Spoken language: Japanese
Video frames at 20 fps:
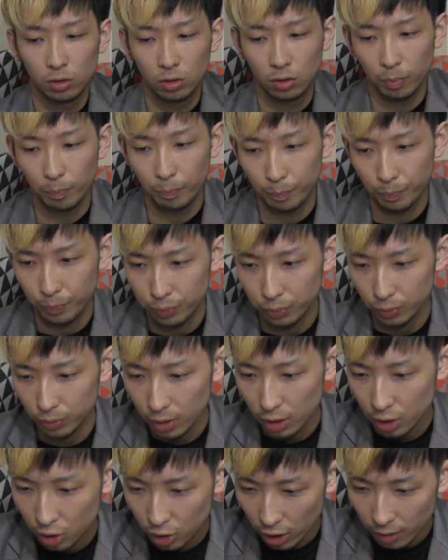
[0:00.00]
突
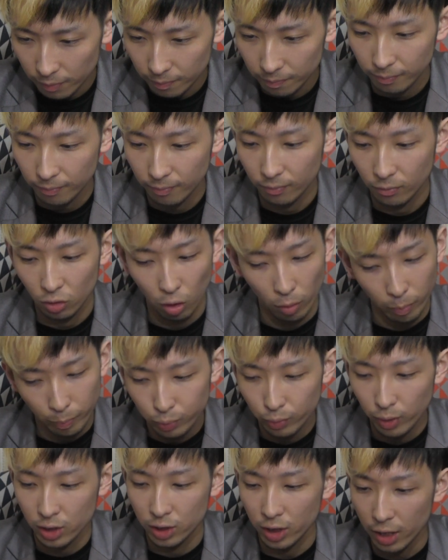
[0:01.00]
破はしたい突
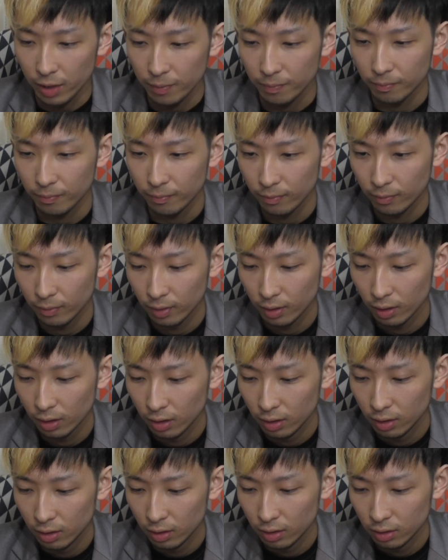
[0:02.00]
破はしたい
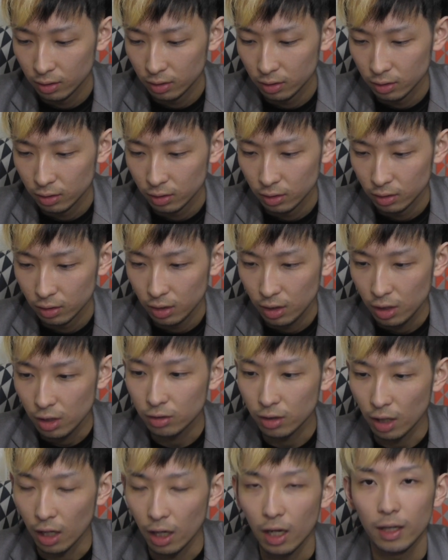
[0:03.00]

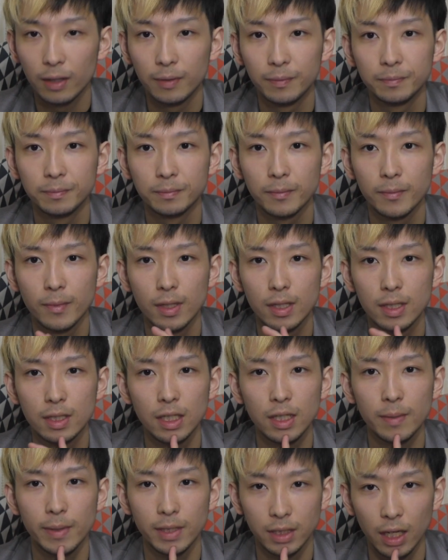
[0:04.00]
行くか。
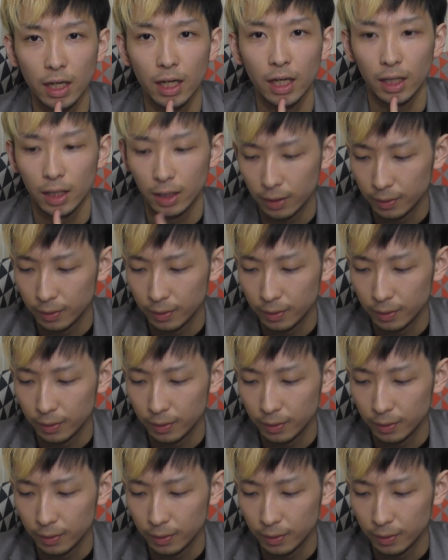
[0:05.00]
で、行きますか。